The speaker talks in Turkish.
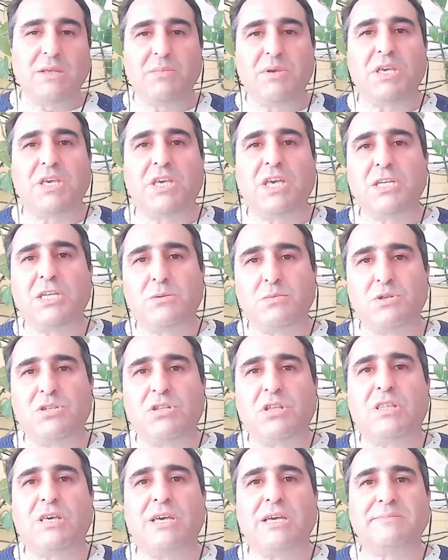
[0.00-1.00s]
Demek ki
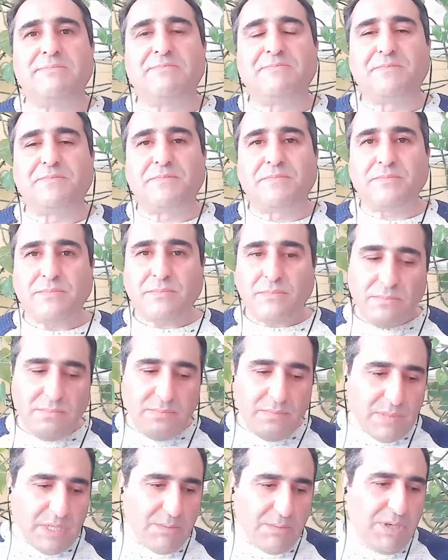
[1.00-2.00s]
geçmişte de
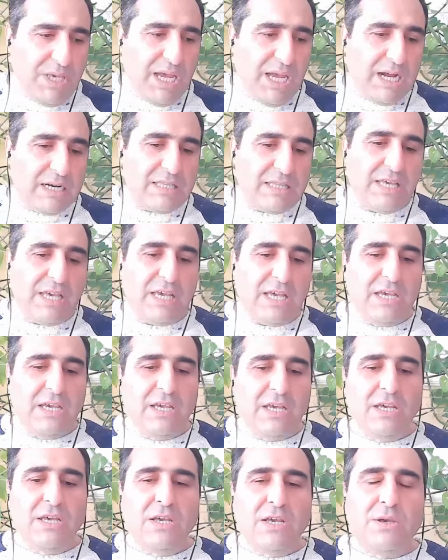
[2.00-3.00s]
bir yerde
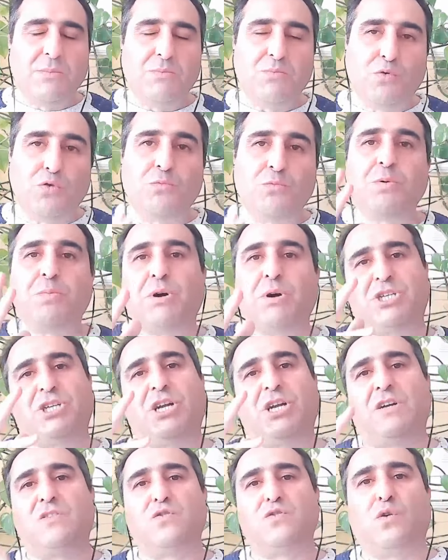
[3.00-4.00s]
büyük bir
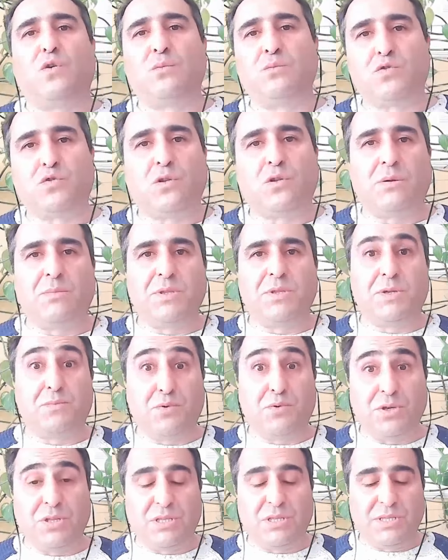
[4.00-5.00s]
başarınız olmuş
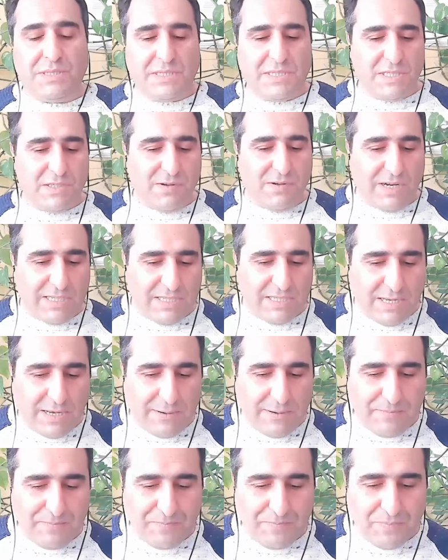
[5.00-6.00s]
olabilir bu yıldızınız
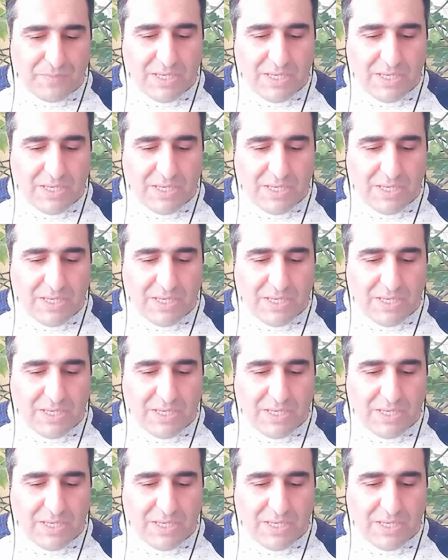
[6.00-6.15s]
varsa.